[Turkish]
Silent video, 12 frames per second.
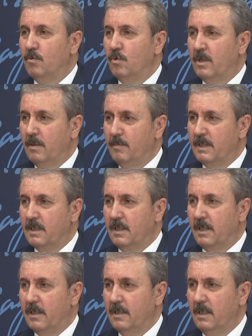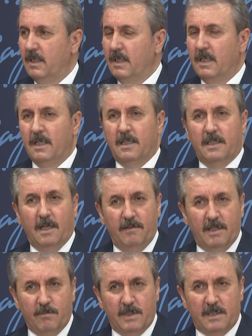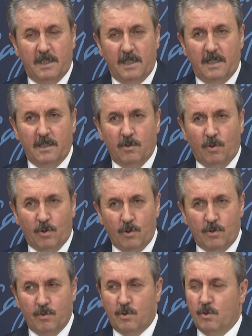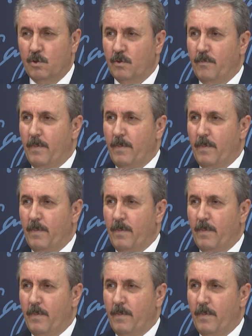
ülke meselelerini, devlet meselelerini konuşmuştur.